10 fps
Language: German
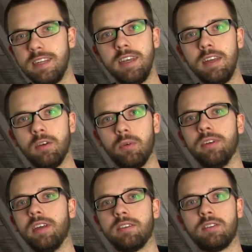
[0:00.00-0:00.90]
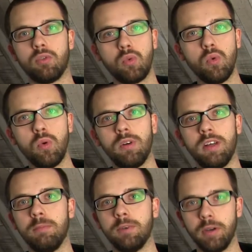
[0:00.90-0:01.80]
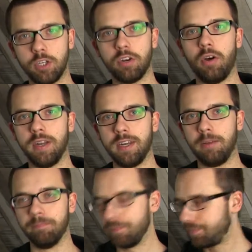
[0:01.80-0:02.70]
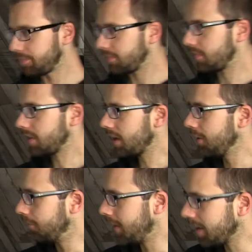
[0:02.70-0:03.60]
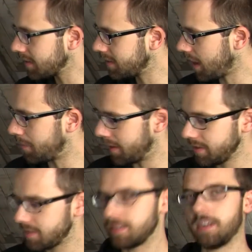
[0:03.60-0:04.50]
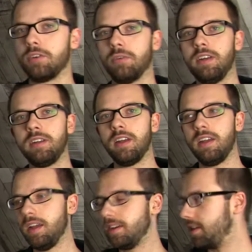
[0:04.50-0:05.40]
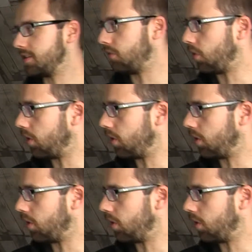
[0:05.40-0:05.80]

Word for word: Sie und das Du im Deutschen heutigen. Wir hatten damals natürlich das